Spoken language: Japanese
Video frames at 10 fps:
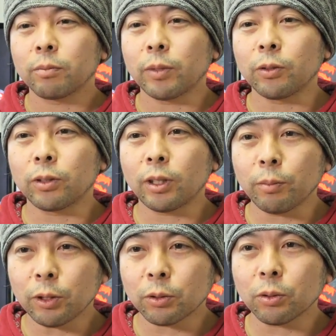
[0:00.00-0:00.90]
まあ、言って
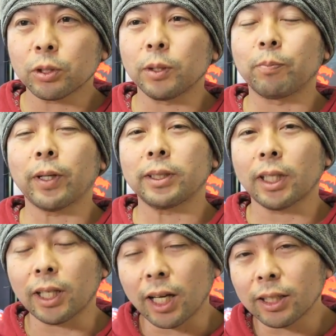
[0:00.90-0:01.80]
みると失敗し
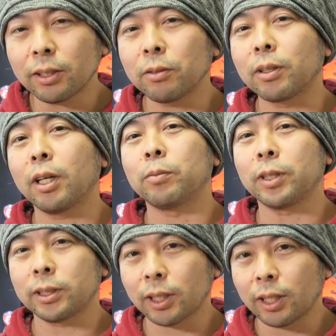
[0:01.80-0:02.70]
たなっていうゲーム
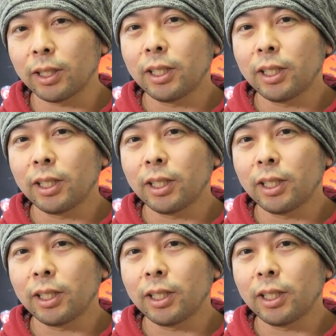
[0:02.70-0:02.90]
でした。